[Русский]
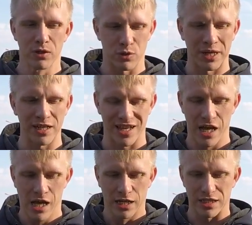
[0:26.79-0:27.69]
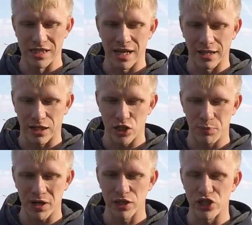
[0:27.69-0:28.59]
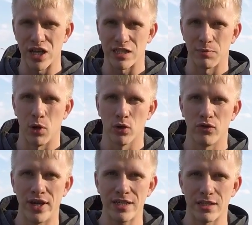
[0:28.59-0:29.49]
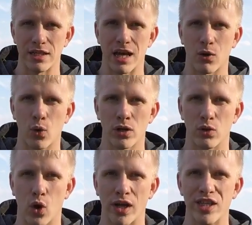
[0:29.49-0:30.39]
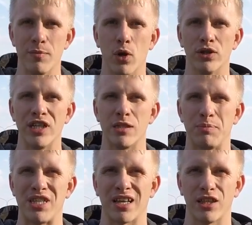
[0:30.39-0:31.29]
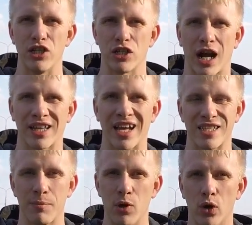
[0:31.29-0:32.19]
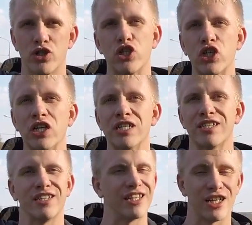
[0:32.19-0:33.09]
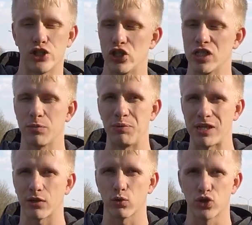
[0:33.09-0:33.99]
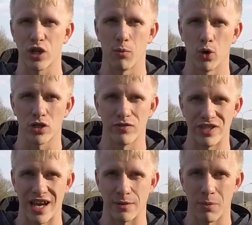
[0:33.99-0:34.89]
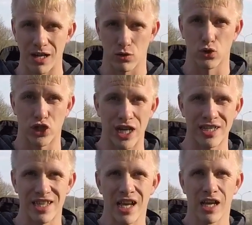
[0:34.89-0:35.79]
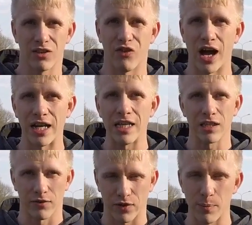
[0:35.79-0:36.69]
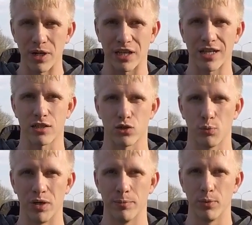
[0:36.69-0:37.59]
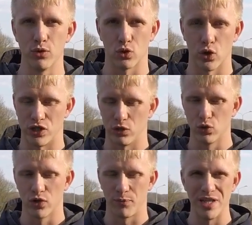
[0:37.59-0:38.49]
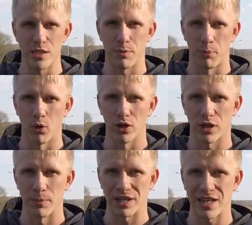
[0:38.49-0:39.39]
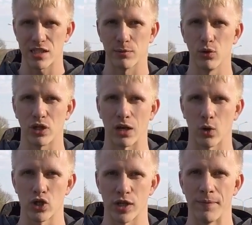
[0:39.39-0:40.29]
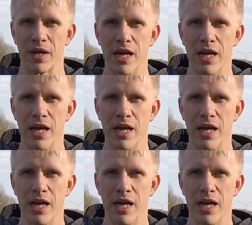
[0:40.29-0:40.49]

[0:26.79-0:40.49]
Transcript: смотрите, цена на хэтчбэк начинается от 1 200 и доходит до 1 миллион 350 тысяч. Когда за миллион четыреста 450 уже можно взять Mazda 6, 2 литра в комплектации Supreme Plus. То есть это уже, в принципе, полная комплектация будет хорошая.